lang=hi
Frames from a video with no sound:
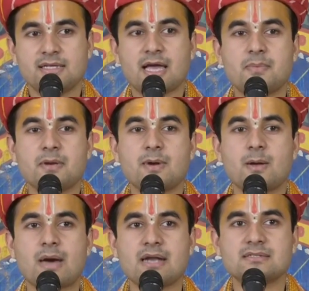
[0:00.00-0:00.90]
या फिर
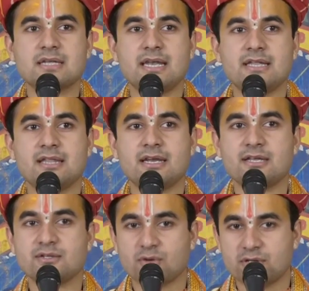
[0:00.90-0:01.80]
भगवान से लेन देन
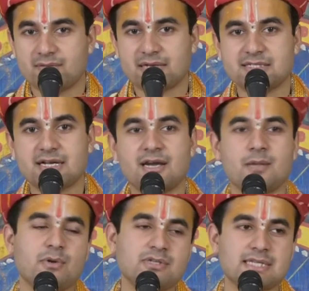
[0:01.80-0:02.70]
की सौदेबाजी
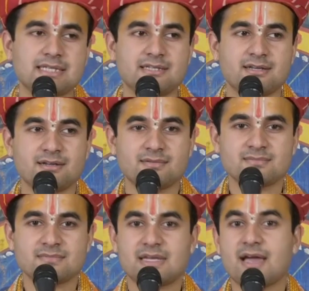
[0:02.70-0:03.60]
करने पहुंच जाते हैं
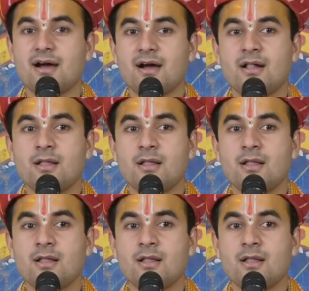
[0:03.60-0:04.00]
क्या